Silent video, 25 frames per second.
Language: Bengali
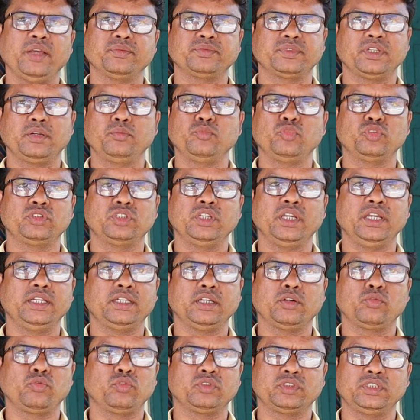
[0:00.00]
ব্যবসার মধ্যে
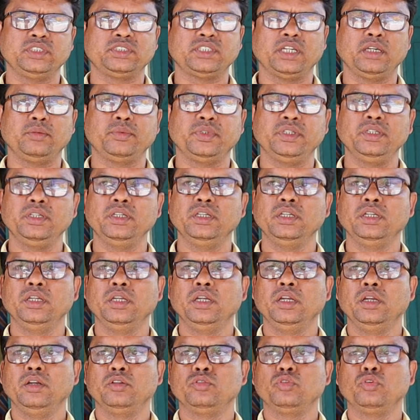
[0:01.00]
এটা করতে চাইবে
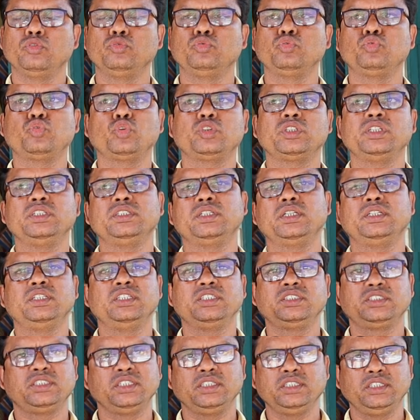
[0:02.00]
ধরুন দুটো তিনটে
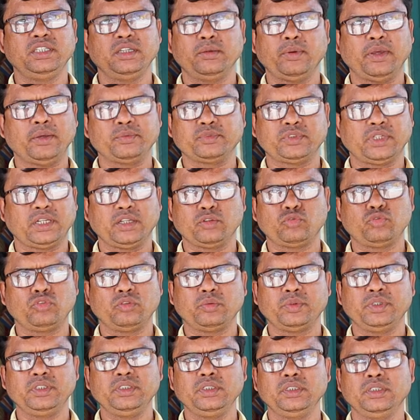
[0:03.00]
ডিস্ট্রিক্ট নিয়ে ব্যবসাটা
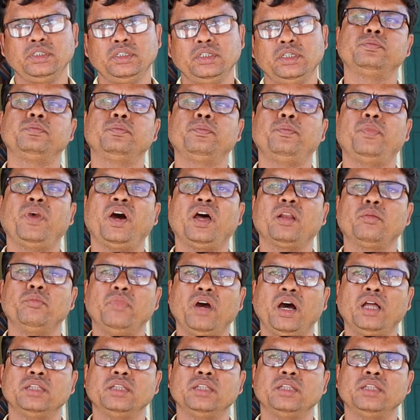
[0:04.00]
করবে পার আচ্ছা।